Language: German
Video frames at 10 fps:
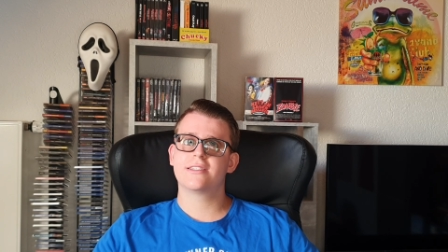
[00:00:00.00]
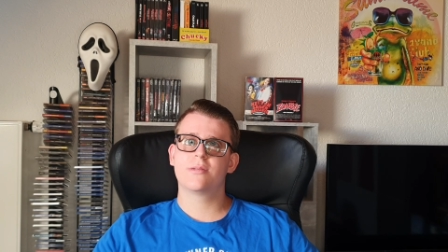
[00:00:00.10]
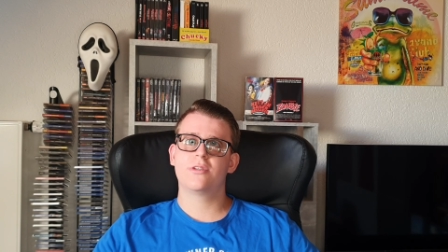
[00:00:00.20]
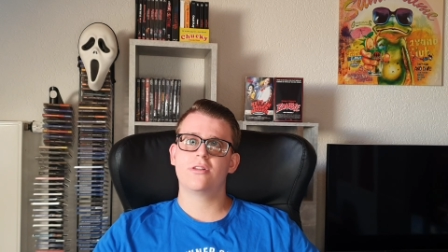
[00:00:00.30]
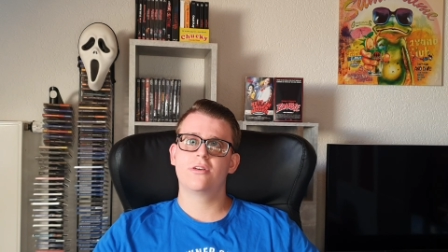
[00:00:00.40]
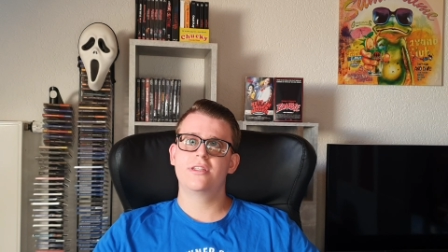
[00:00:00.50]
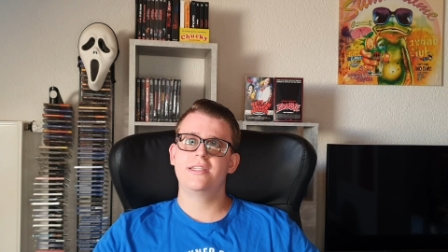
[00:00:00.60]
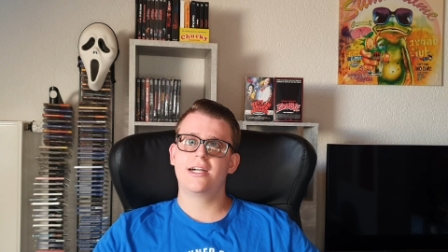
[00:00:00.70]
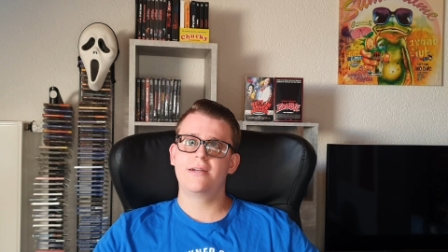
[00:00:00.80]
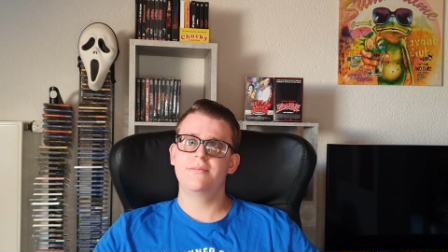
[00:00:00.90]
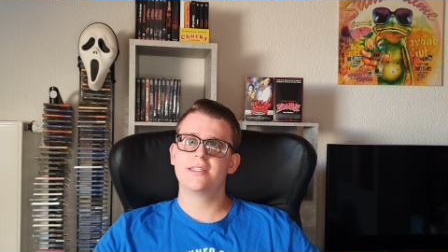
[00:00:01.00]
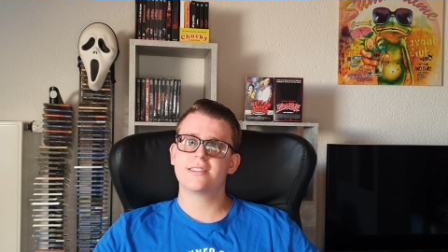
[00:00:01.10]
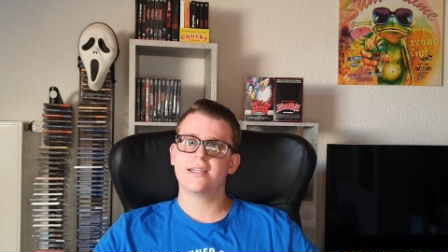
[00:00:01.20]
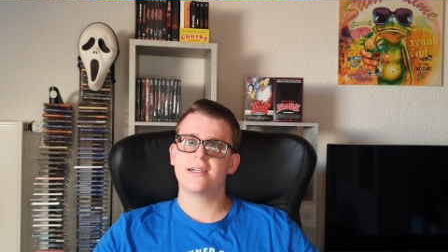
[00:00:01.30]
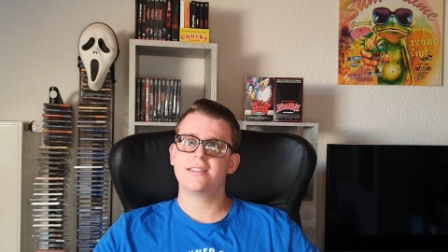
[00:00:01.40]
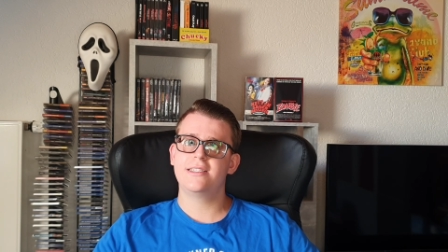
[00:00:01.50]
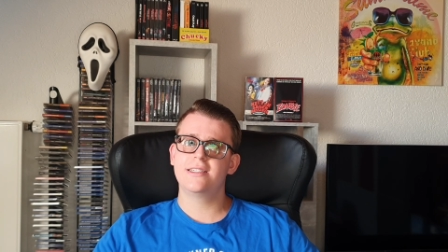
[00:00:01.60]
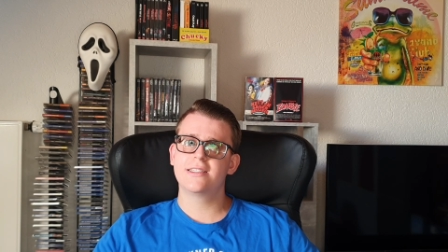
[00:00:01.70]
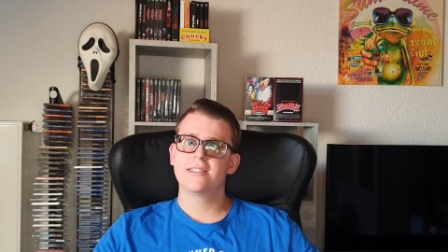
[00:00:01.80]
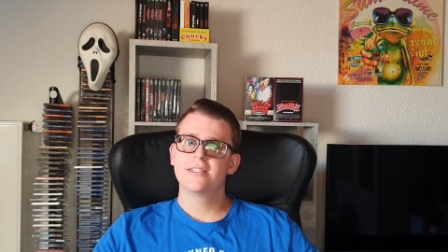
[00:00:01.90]
Es gibt auch Leute, die haben das
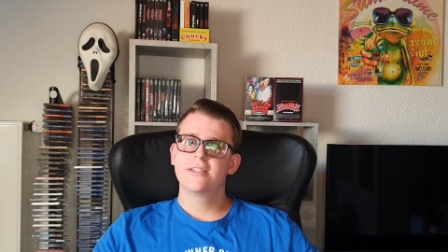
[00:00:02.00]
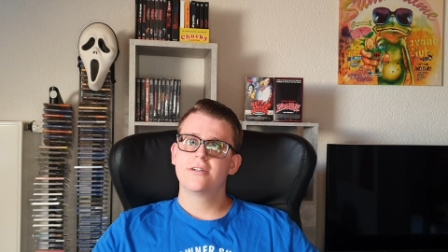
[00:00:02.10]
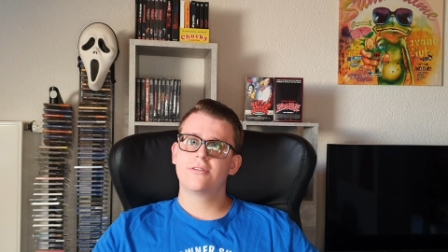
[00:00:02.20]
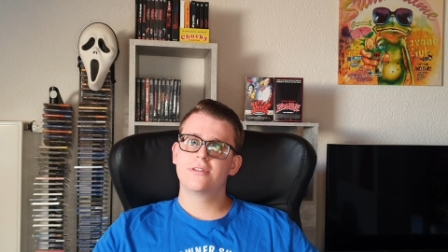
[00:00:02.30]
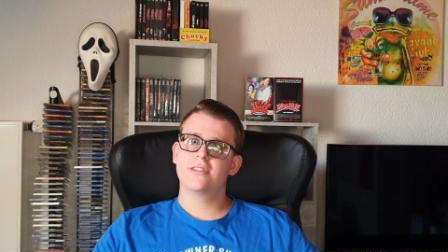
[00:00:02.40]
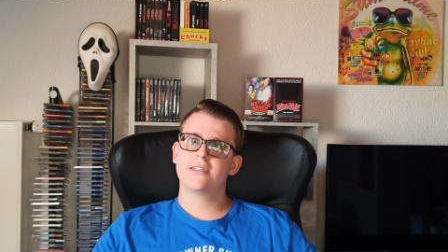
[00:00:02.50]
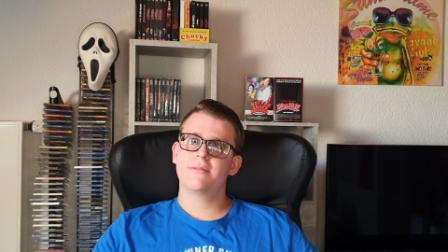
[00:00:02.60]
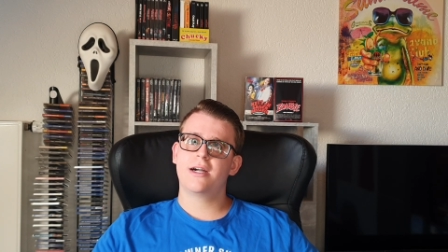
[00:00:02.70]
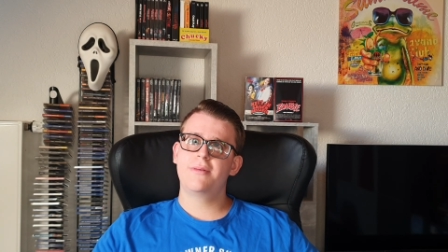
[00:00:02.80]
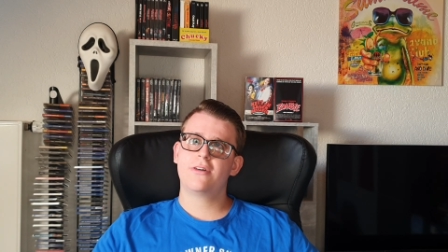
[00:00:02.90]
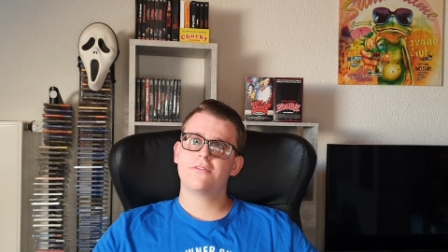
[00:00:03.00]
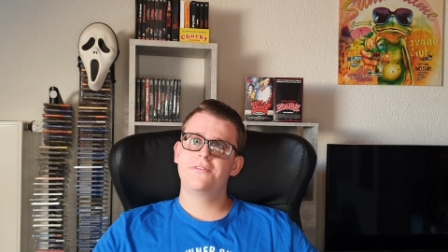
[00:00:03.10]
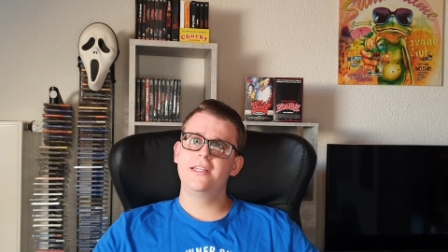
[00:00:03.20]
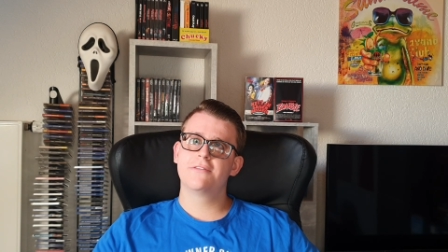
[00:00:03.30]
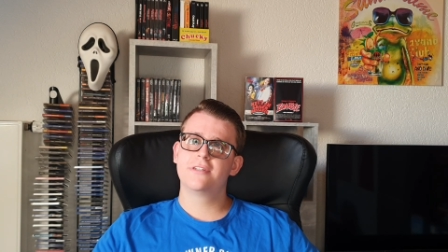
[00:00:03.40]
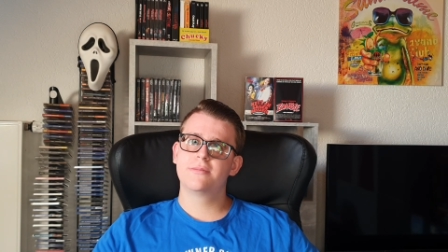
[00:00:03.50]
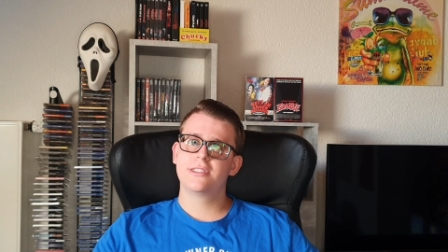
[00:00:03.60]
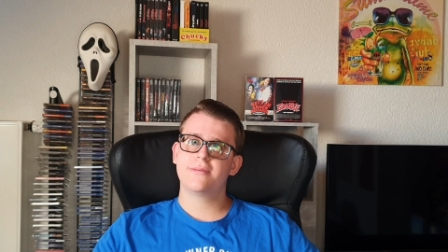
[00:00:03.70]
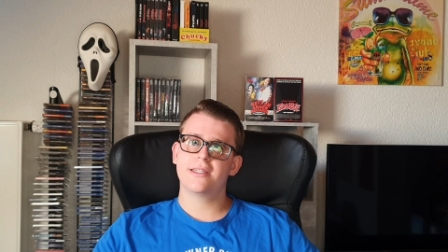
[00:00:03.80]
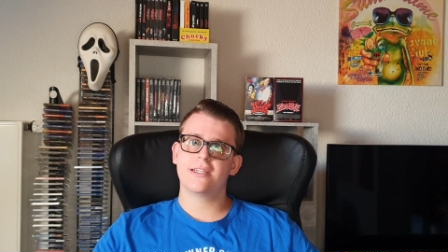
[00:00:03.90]
garantiert und ähm, habe auch viele Filme
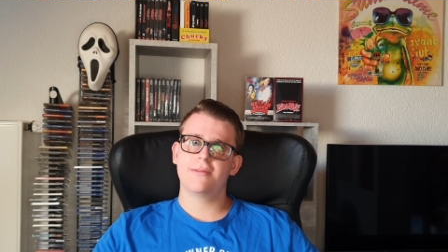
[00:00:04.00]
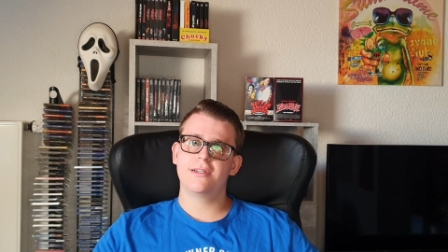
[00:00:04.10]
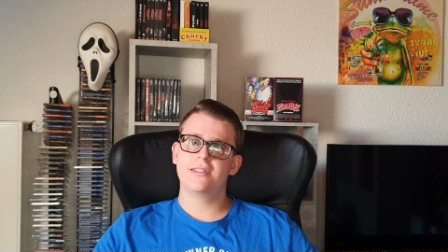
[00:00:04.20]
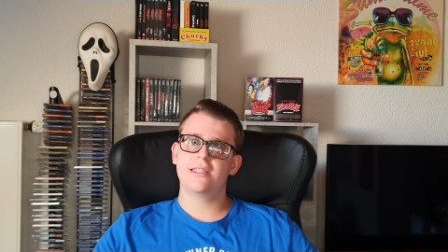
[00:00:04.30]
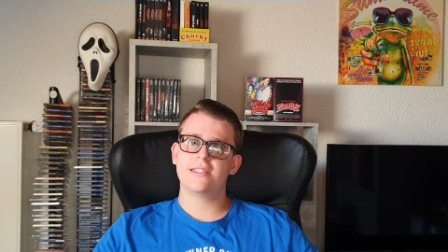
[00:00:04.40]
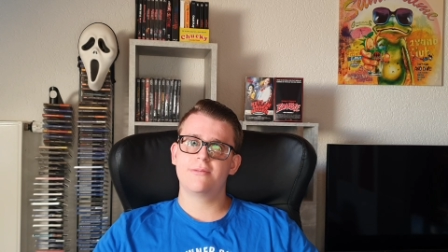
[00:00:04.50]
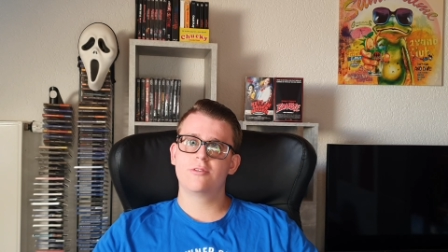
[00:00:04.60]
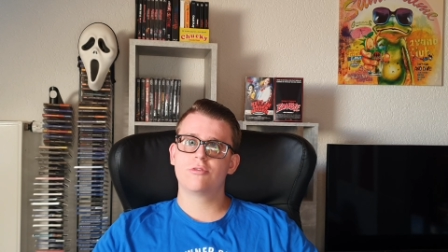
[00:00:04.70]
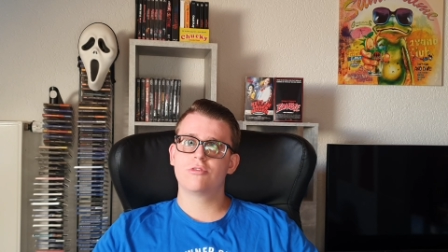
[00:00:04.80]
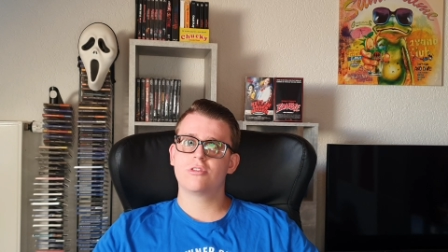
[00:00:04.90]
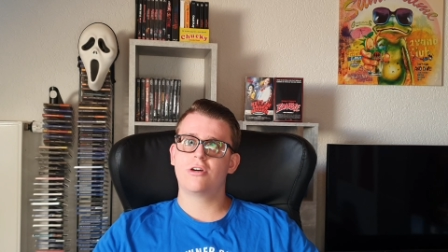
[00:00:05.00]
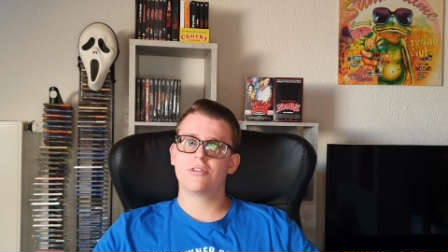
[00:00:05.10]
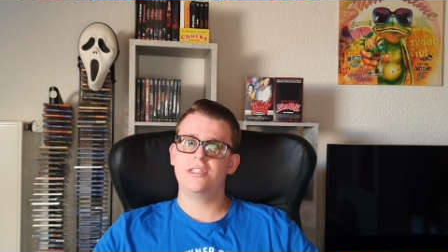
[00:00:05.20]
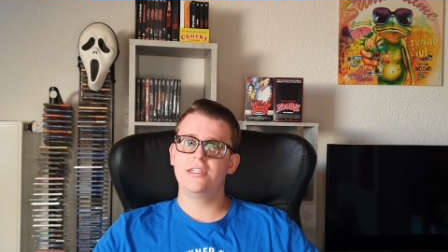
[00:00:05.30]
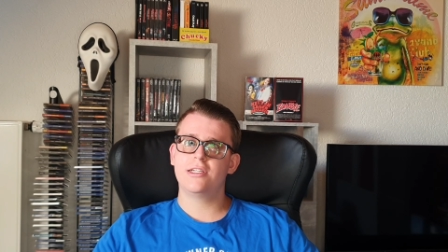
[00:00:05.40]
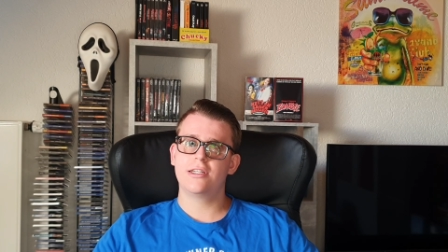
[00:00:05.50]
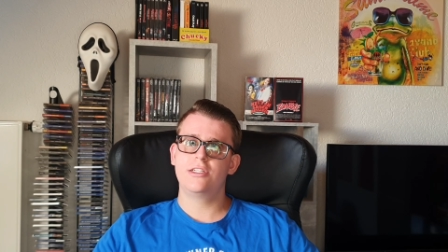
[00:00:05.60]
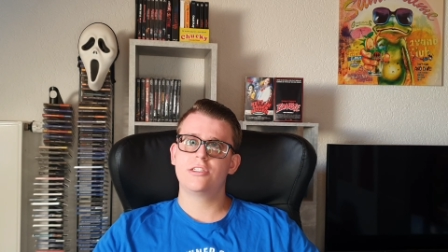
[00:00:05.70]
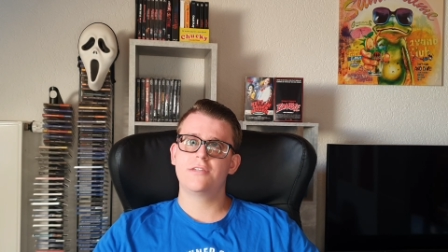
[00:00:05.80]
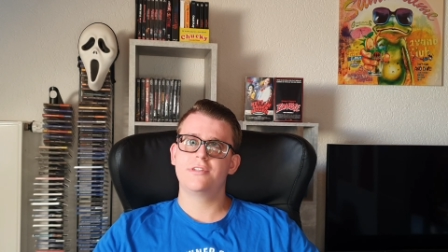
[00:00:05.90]
zwei, dreimal in der Sammlung und auch die kann
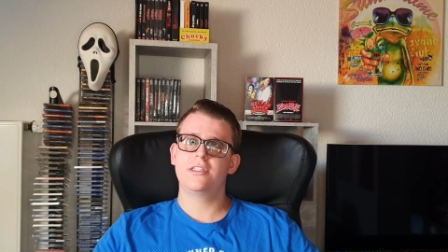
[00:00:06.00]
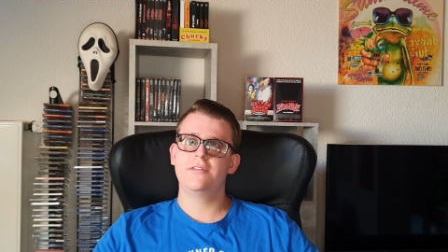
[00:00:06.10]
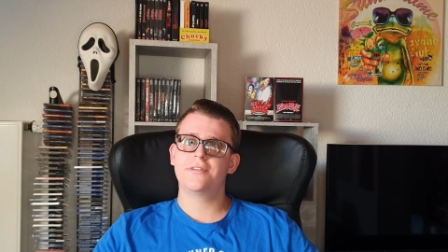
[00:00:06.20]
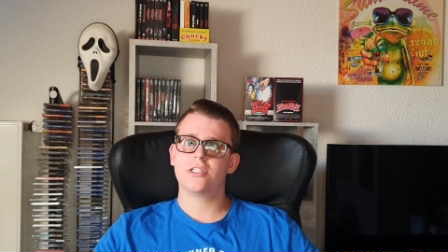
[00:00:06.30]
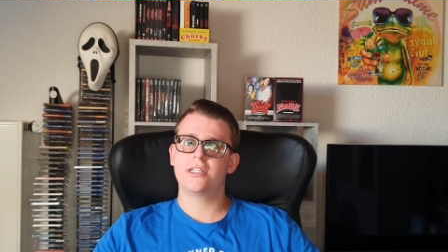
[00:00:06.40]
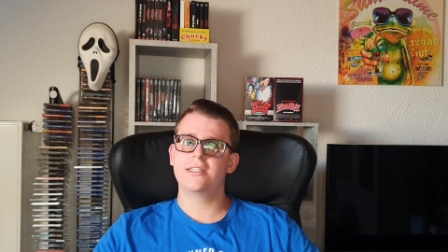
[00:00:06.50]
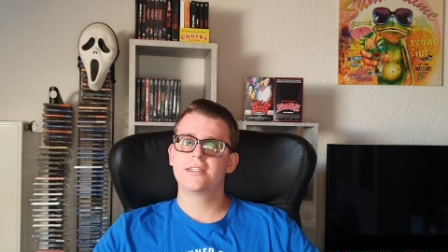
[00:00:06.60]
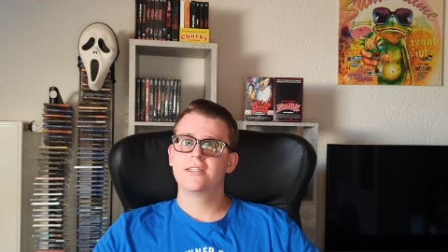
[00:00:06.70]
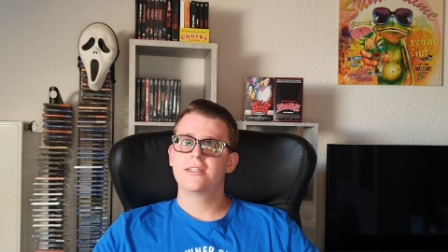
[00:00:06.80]
ich definitiv verstehen.